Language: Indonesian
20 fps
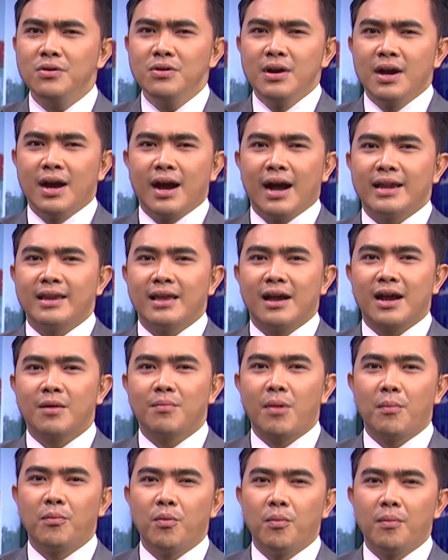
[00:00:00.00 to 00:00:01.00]
mengaku
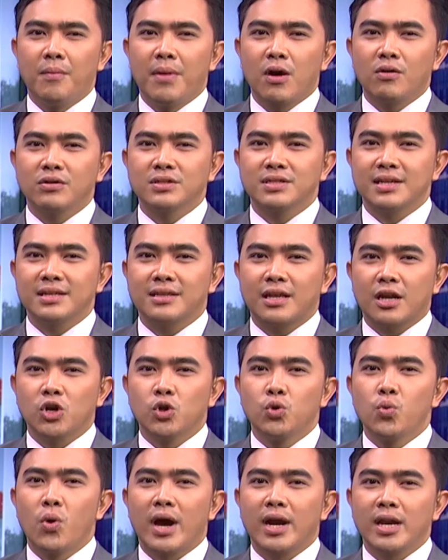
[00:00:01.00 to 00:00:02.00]
hanya akan mampu membangun
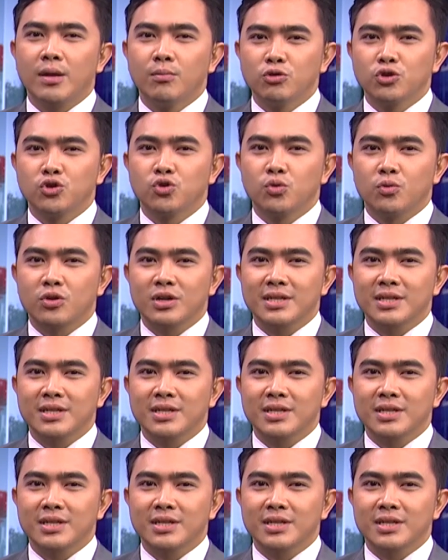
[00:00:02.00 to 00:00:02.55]
sekitar 2.000